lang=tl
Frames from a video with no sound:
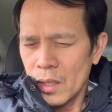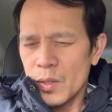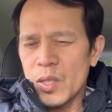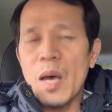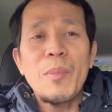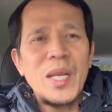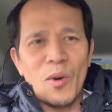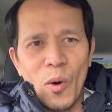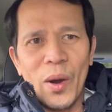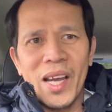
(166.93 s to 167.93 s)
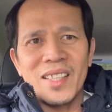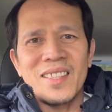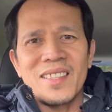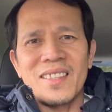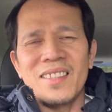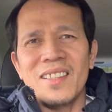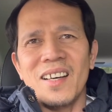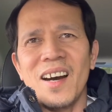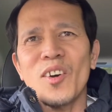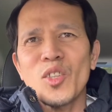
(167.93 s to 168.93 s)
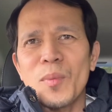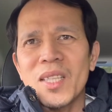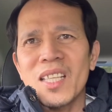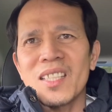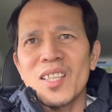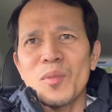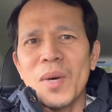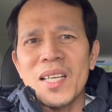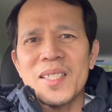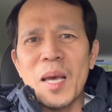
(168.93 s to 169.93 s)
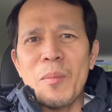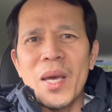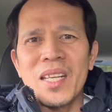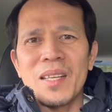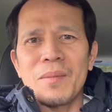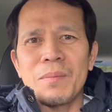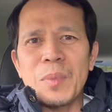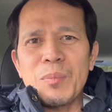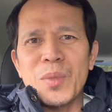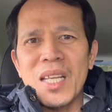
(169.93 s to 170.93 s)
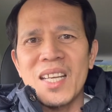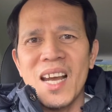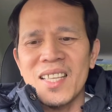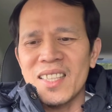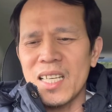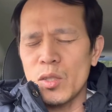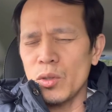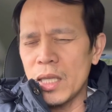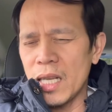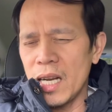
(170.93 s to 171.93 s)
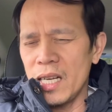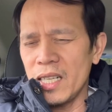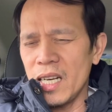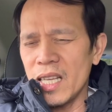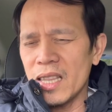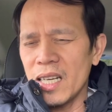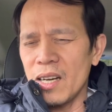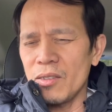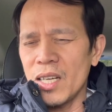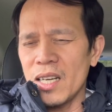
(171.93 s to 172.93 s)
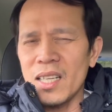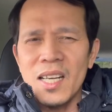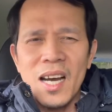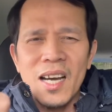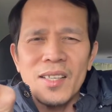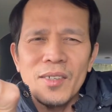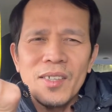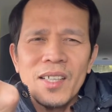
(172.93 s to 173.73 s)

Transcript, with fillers: 7.08. Ako dumating dito mga 7.15 yata. So na-late na lang ako ng ilang ano.